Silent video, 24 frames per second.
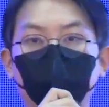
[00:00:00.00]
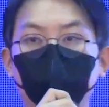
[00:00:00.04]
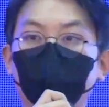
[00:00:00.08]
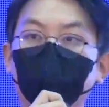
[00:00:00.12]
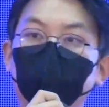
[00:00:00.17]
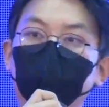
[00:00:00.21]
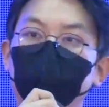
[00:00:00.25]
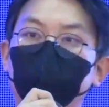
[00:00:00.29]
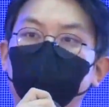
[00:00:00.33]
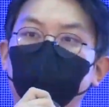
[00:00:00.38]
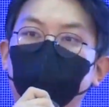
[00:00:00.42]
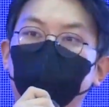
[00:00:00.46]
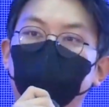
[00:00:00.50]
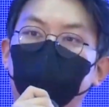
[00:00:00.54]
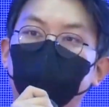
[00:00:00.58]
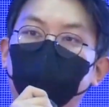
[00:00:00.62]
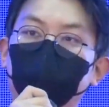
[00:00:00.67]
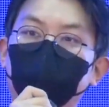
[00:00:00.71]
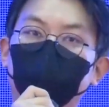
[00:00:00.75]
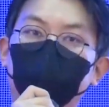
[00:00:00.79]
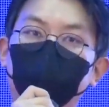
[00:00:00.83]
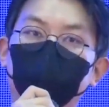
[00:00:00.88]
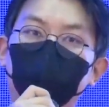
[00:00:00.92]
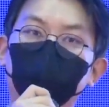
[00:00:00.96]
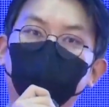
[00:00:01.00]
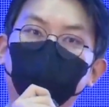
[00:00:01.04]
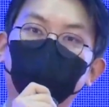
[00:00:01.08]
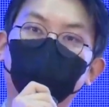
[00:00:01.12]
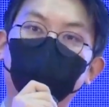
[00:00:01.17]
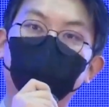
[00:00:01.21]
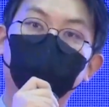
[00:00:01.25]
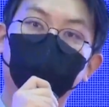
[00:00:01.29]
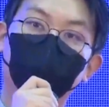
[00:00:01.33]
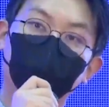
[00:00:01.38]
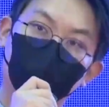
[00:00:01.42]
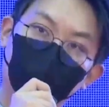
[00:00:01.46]
표현을
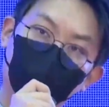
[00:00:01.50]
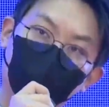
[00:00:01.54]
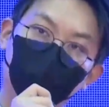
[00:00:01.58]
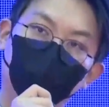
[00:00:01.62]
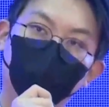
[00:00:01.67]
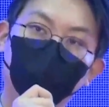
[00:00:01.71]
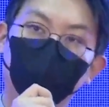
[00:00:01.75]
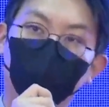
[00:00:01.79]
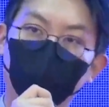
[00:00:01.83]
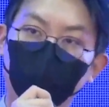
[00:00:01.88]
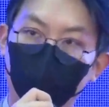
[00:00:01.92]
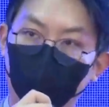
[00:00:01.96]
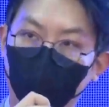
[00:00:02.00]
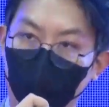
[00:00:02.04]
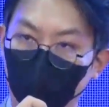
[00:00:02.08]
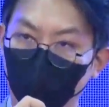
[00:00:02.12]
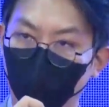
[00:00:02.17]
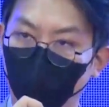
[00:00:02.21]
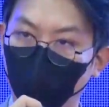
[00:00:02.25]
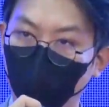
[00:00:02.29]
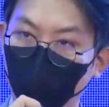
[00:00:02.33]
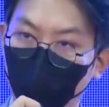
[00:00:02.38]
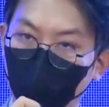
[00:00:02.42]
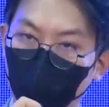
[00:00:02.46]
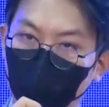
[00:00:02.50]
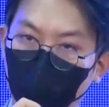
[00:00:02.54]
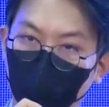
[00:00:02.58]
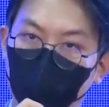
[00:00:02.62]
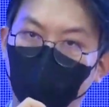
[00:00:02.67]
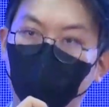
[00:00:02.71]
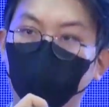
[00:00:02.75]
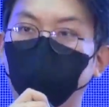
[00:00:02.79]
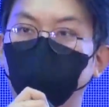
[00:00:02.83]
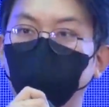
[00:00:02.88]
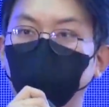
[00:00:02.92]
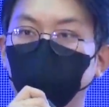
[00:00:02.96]
쓰는 분들도 많고
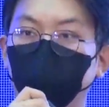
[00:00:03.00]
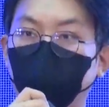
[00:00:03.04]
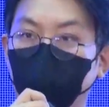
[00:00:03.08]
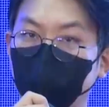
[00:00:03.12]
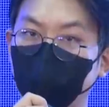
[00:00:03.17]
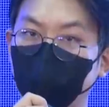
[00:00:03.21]
기업들도